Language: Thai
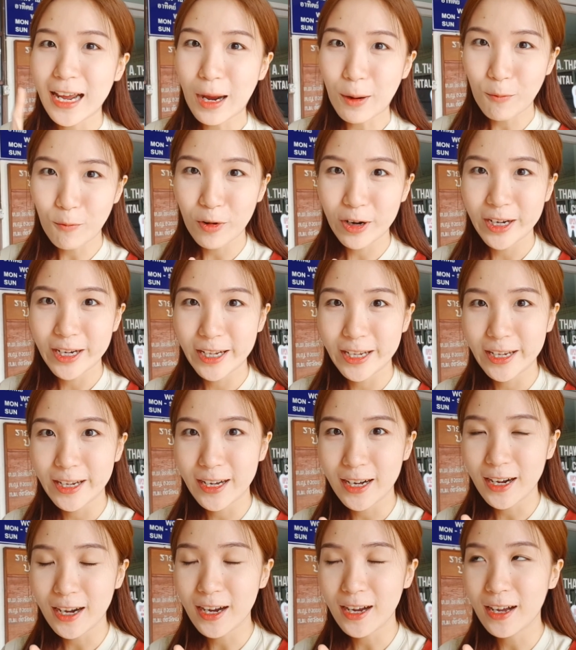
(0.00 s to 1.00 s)
ทำวันนี้
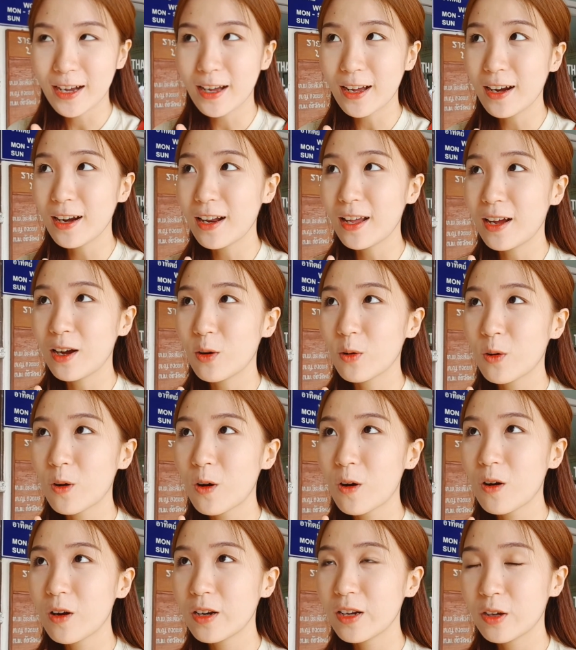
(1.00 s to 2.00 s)
นะคะแล้ว
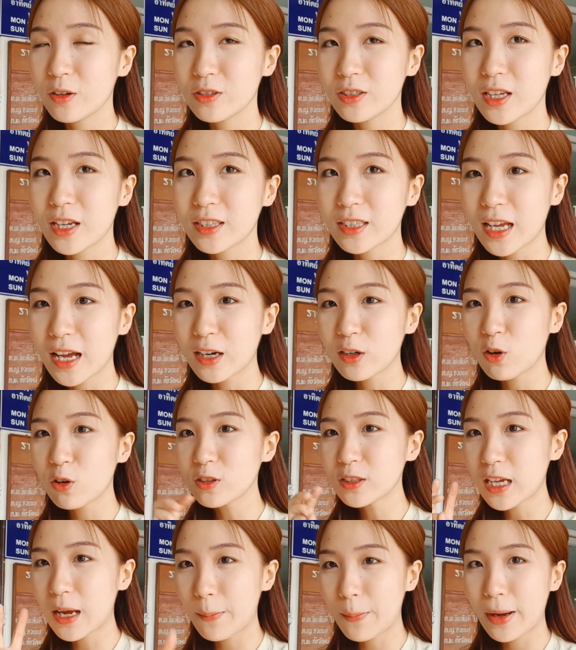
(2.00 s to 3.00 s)
ก็เดี๋ยวจ่ายตังค์
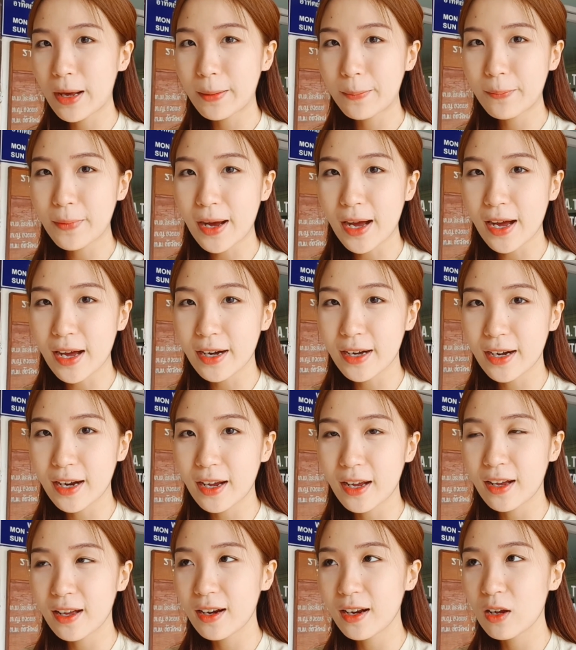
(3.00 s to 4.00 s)
เนาะ 3,000 บาท
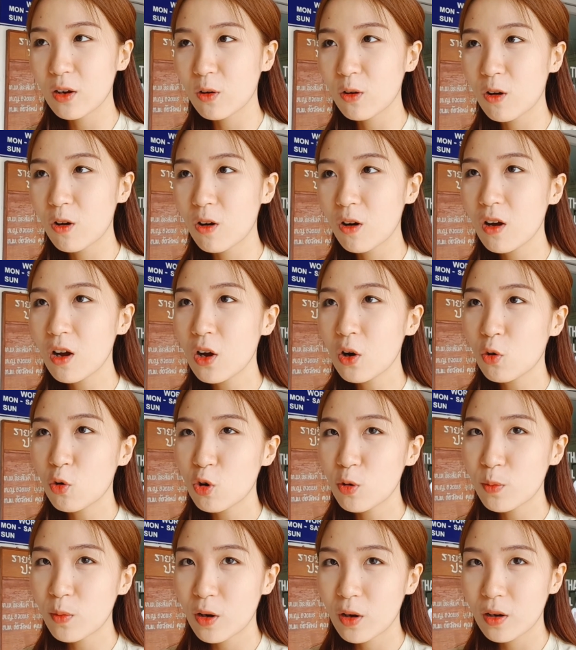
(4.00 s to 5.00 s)
นะคะแล้วก็
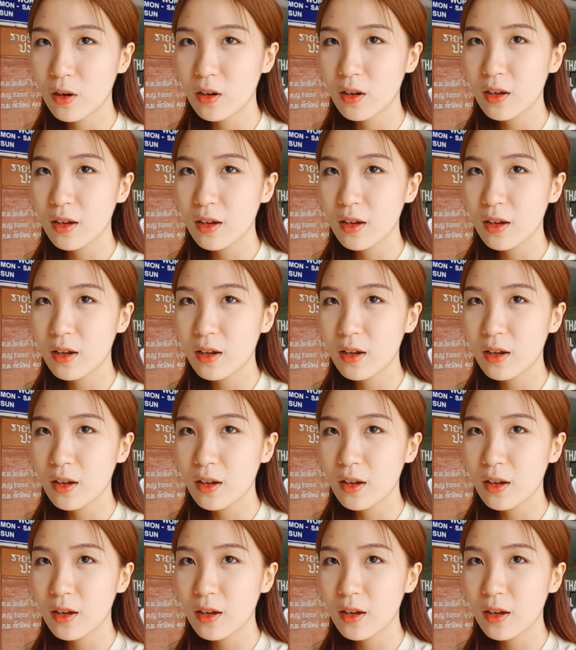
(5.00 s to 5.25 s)
คุณหมอ